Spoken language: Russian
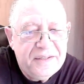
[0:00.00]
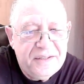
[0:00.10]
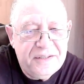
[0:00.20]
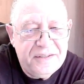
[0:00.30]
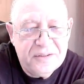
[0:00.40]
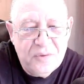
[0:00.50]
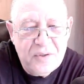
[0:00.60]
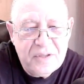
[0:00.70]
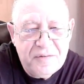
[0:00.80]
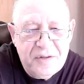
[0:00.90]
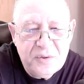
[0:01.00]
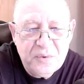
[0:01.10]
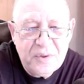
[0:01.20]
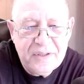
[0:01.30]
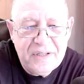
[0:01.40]
и не только
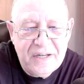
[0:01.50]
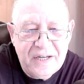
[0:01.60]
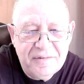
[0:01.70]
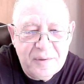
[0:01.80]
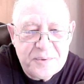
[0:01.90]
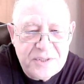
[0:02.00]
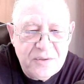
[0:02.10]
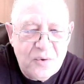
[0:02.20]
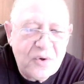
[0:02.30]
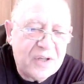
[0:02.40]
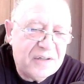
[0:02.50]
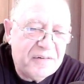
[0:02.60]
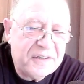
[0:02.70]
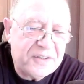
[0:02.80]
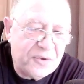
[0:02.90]
волторной, а и вообще около
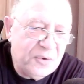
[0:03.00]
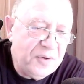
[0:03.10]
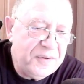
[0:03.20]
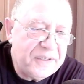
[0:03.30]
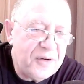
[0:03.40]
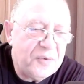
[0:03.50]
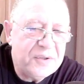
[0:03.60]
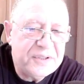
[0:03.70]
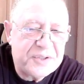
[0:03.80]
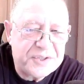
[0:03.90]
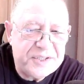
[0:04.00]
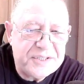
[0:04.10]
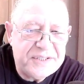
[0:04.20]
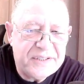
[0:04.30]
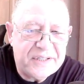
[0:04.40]
волторновой какой-то жизни,